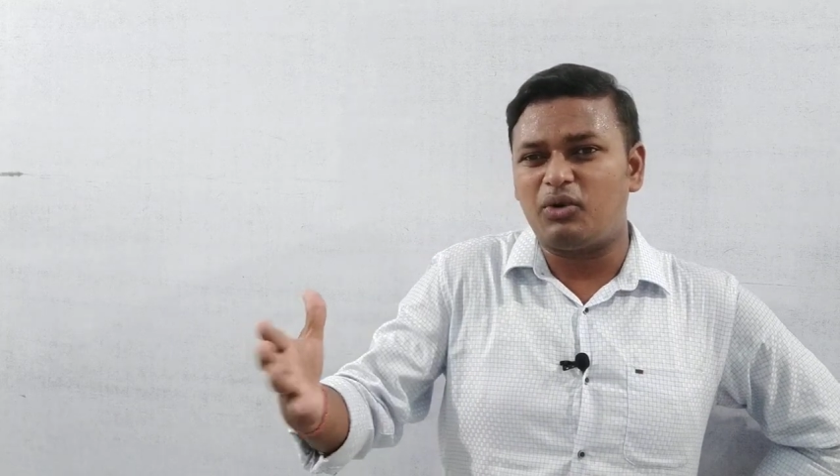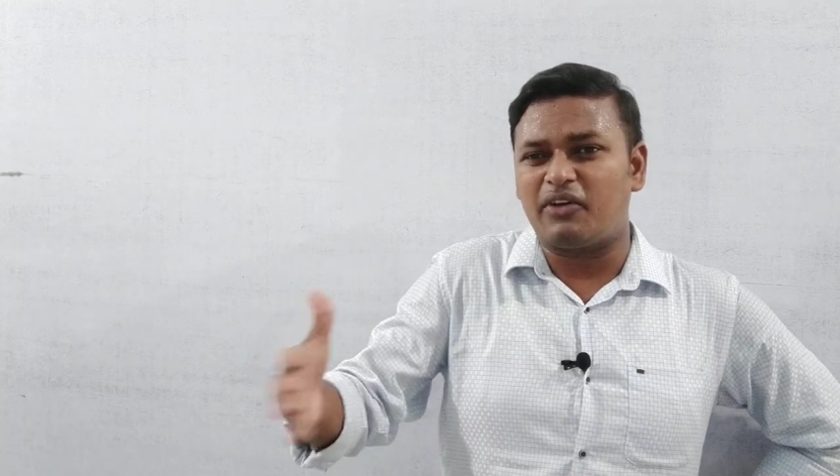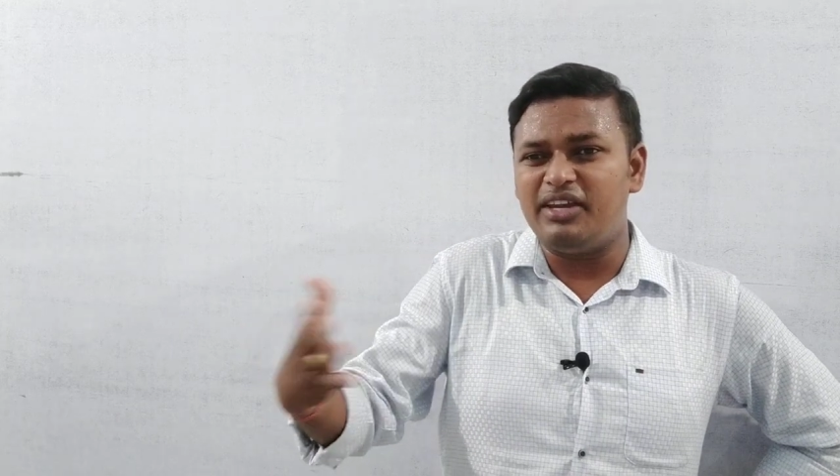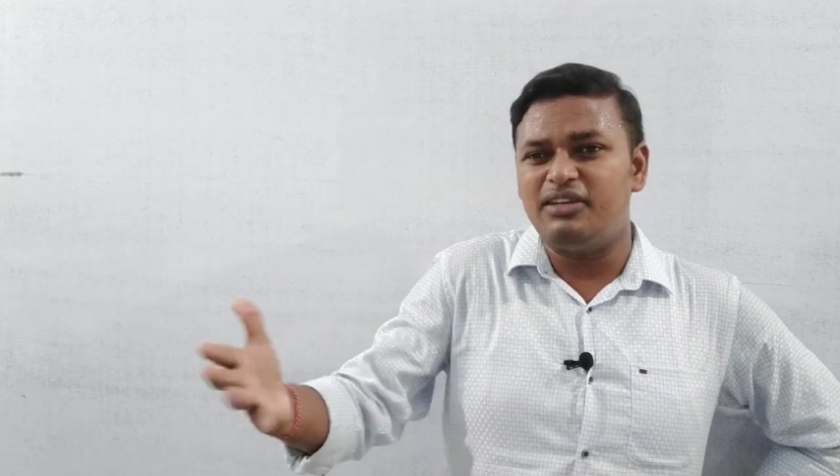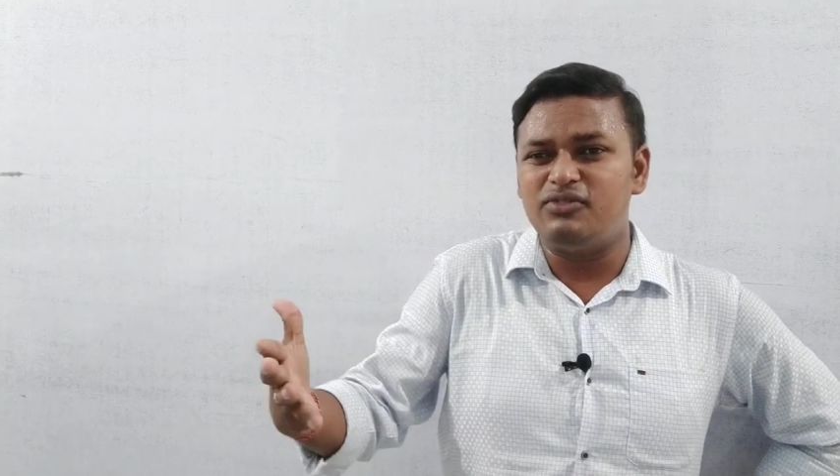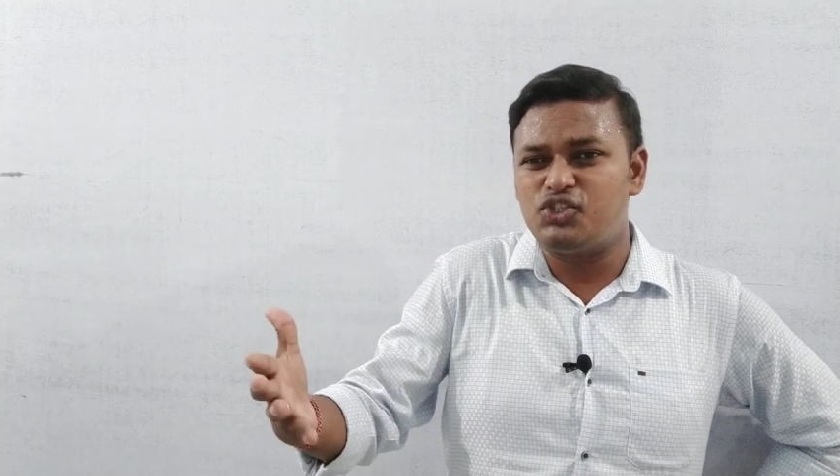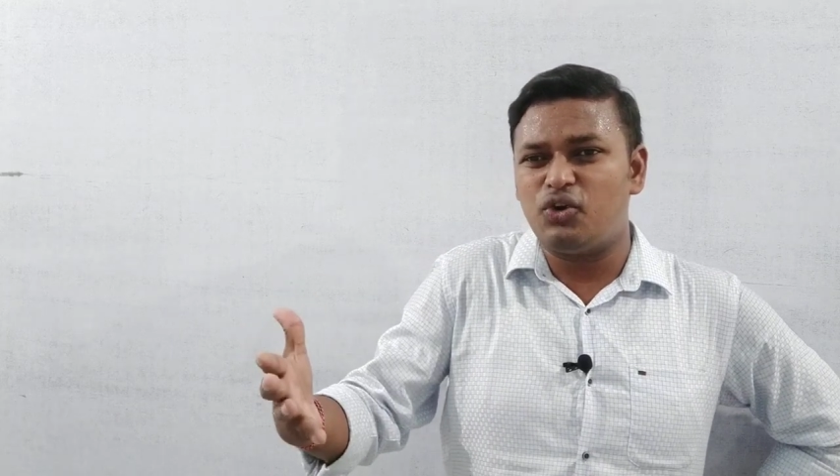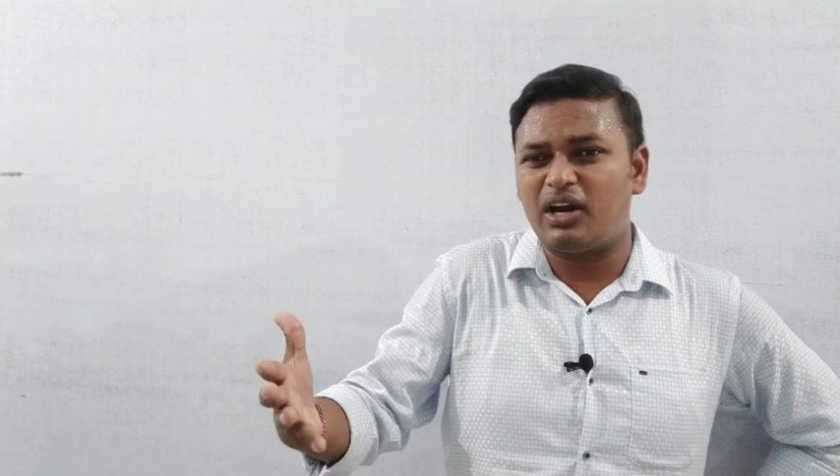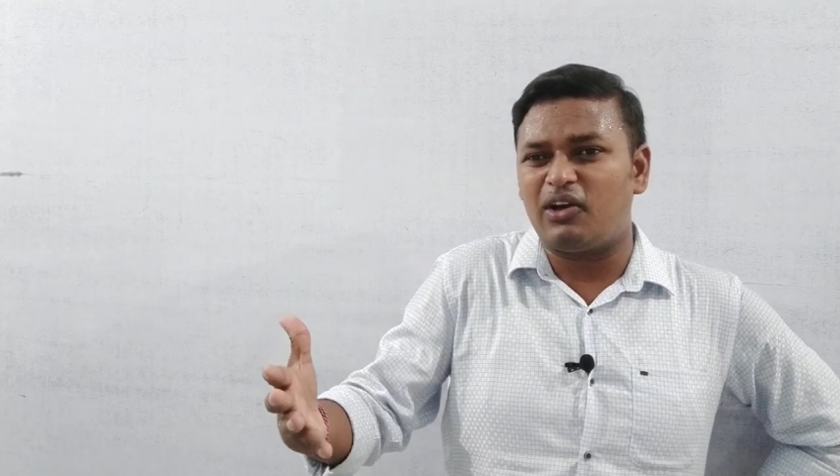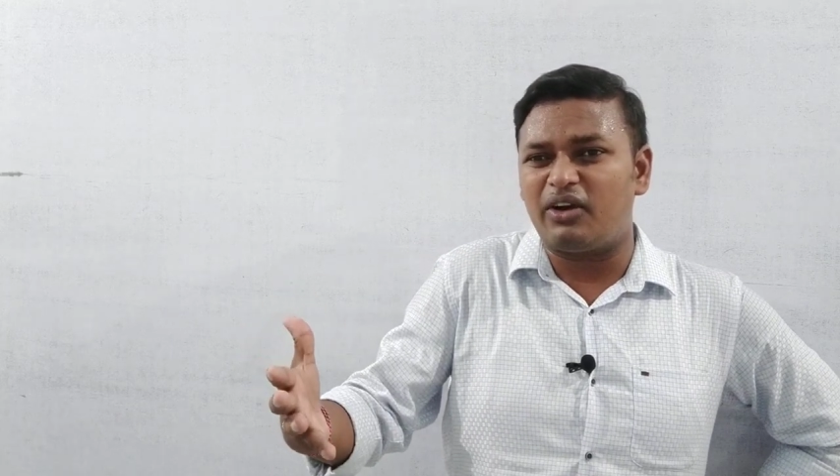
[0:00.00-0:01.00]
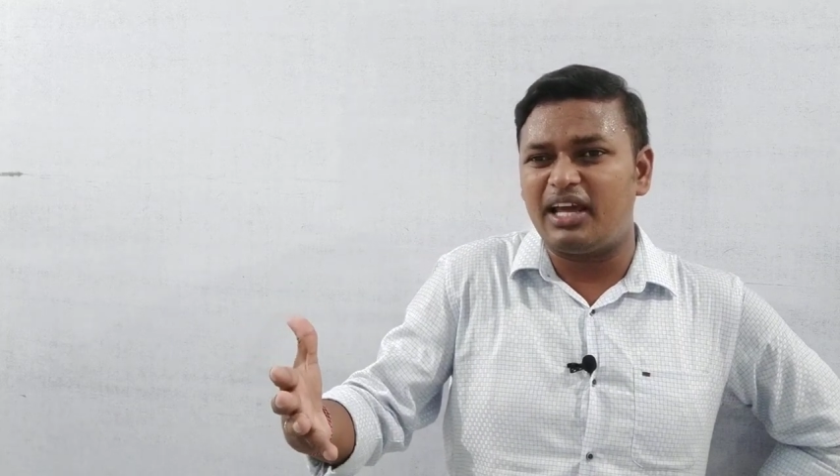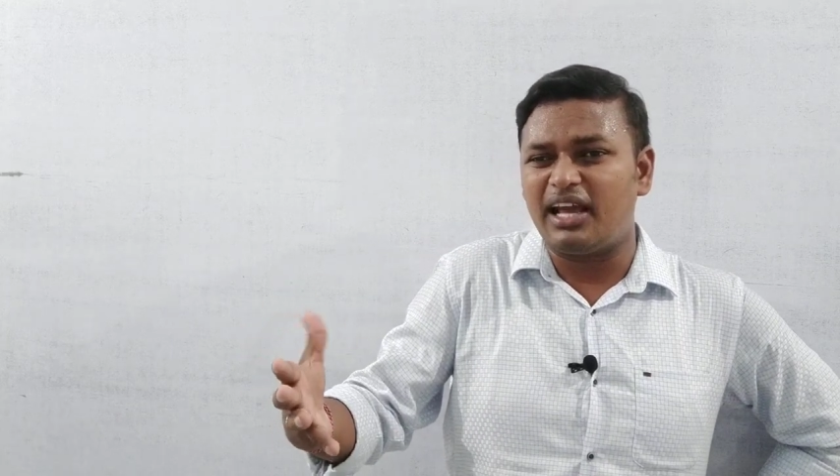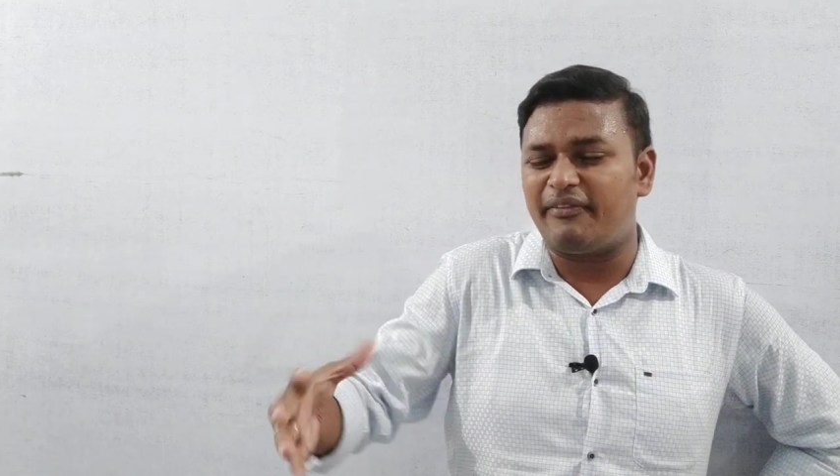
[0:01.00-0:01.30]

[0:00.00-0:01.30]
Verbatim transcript: ఒక వెయ్యి ఉద్యోగాలు ఉన్నాయి